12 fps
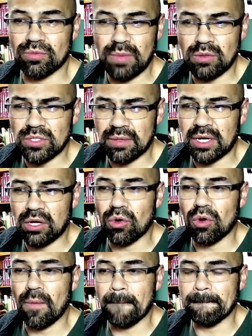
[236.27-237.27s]
Vamos a
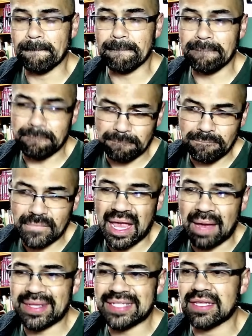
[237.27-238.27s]
verlo
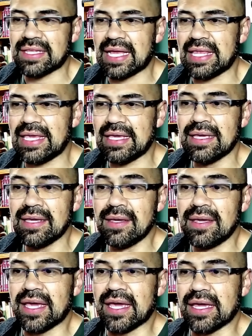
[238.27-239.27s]
a más detalle
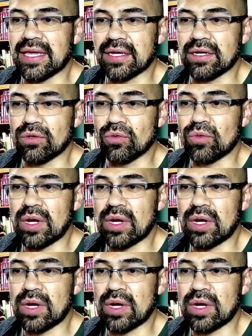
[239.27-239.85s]
en una